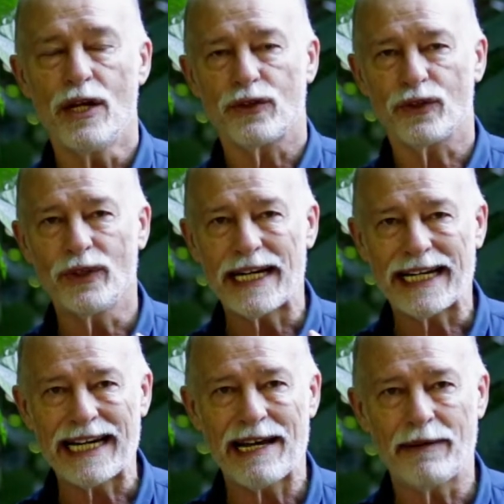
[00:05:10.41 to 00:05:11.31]
son
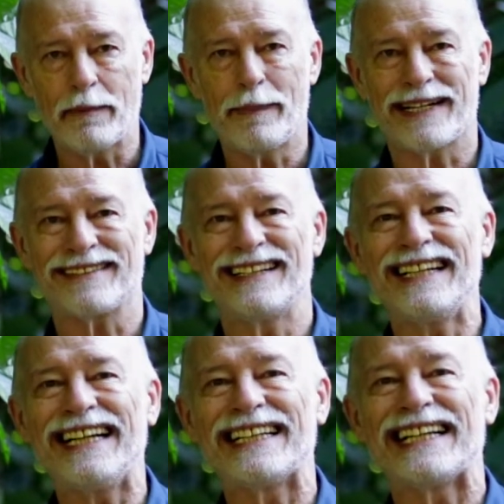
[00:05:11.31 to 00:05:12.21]
las claves para
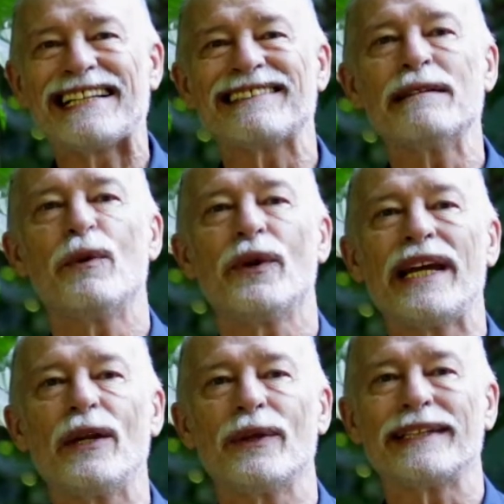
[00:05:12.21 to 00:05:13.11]
salir de ese
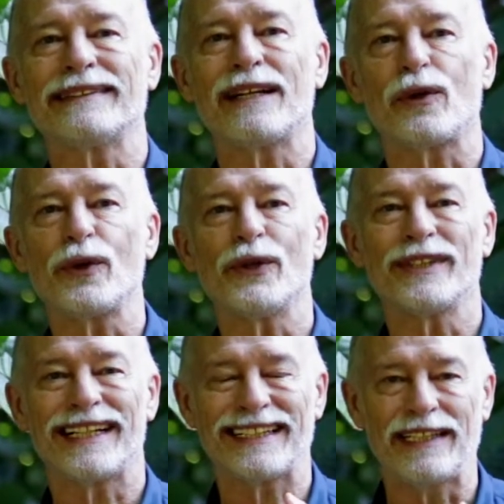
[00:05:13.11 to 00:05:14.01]
modelo de desarrollo
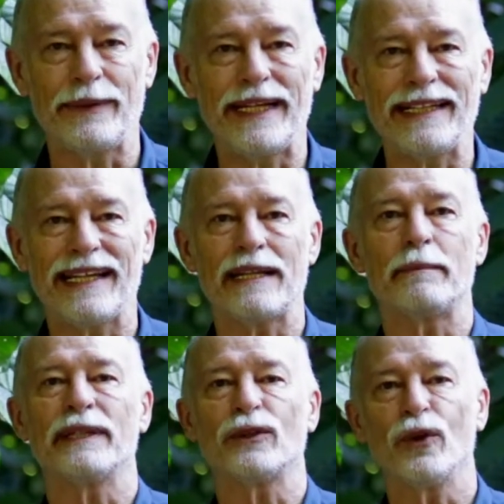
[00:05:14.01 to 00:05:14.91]
extractivista de
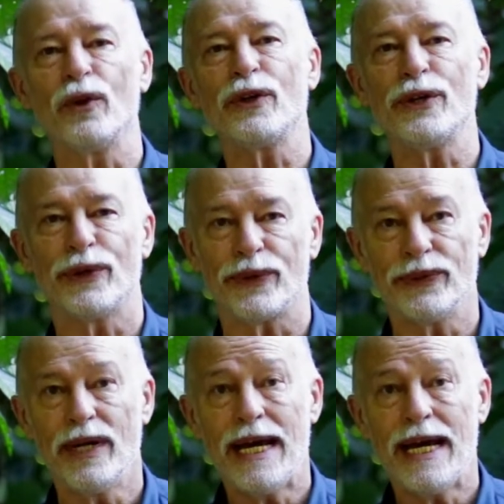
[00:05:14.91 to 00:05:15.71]
petróleo y oro